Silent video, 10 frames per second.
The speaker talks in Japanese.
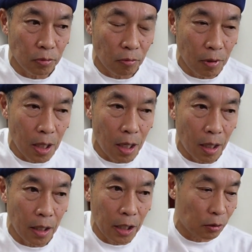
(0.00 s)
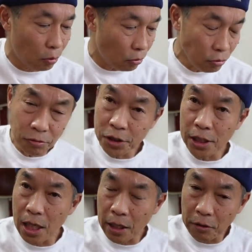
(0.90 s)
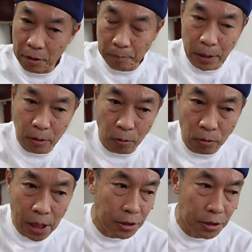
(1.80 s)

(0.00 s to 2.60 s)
うのが、運指が結構やっぱり同